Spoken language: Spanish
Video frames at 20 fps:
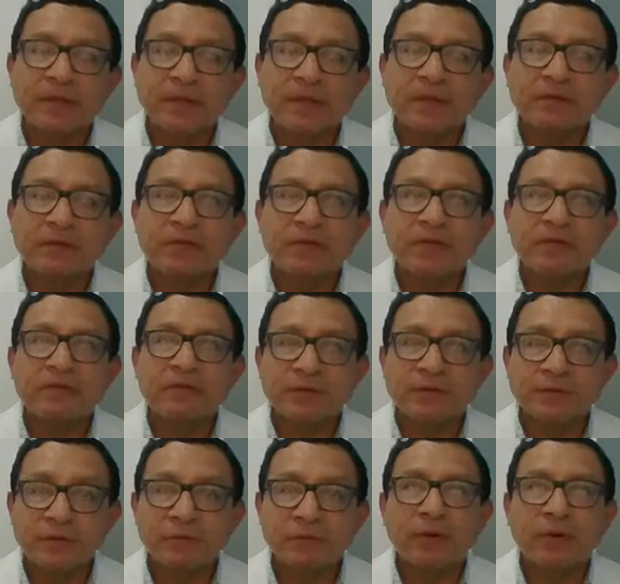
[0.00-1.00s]
de una
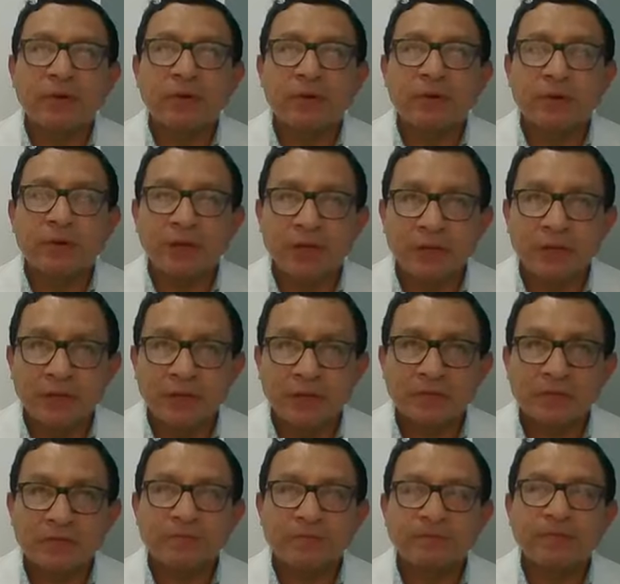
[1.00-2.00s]
infección por
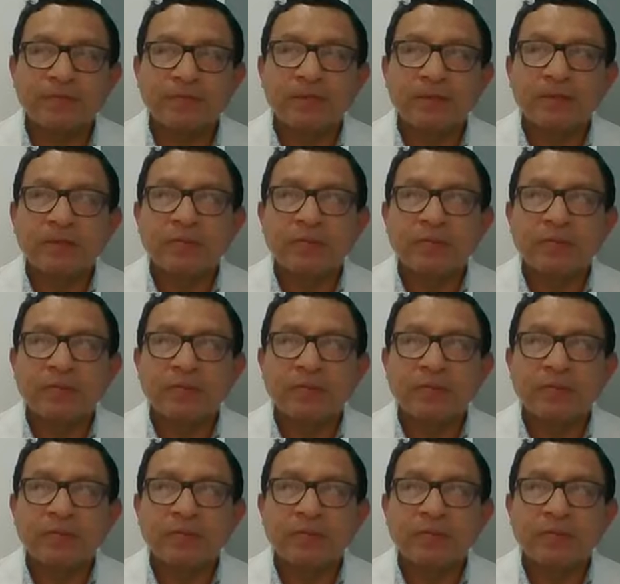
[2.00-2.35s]
coronavirus